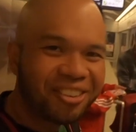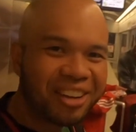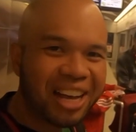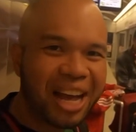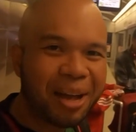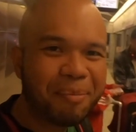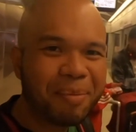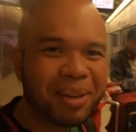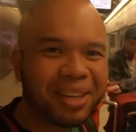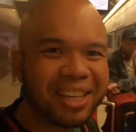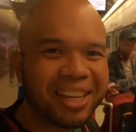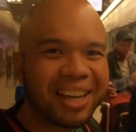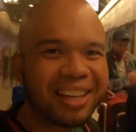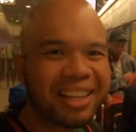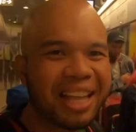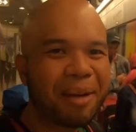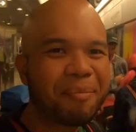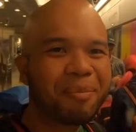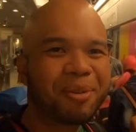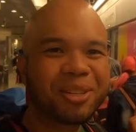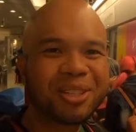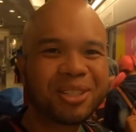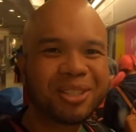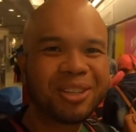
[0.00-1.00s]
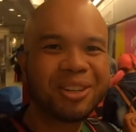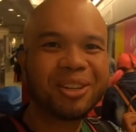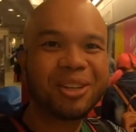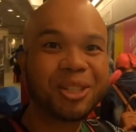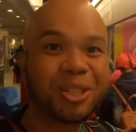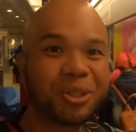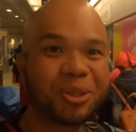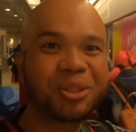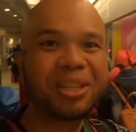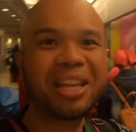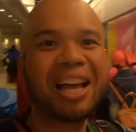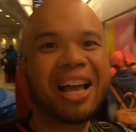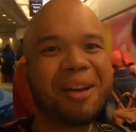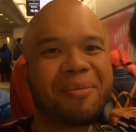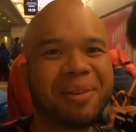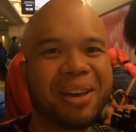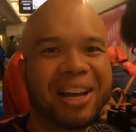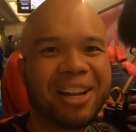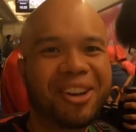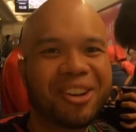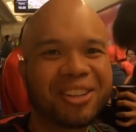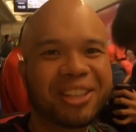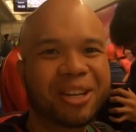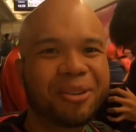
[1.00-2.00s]
yung gamit niya tapos shoot na kami
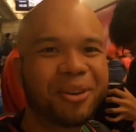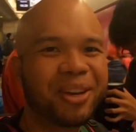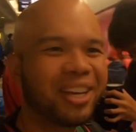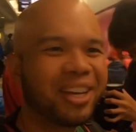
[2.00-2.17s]
along the